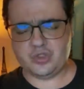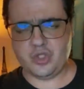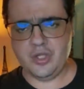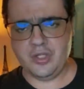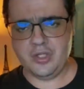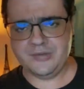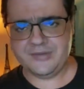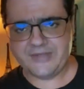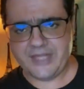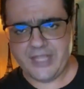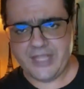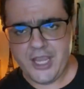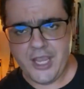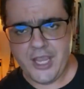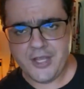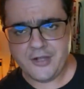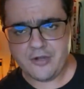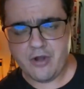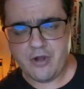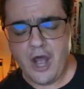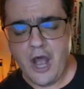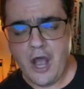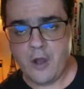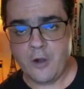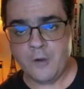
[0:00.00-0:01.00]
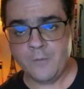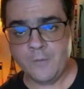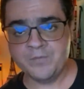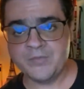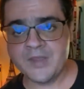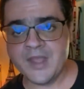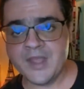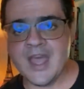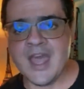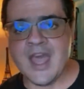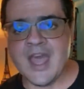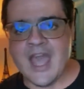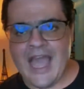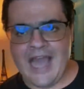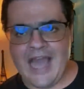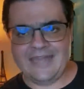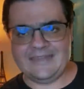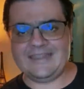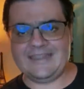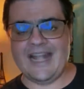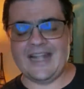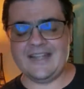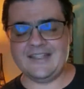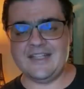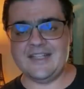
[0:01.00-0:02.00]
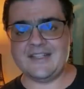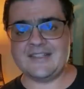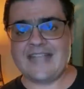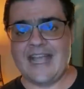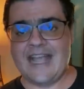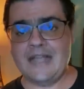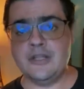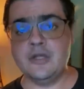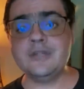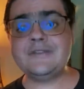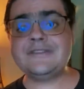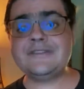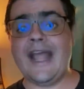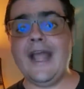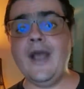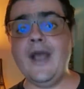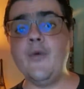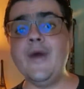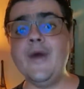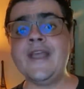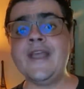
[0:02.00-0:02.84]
contigo. Ele está dizendo: tem um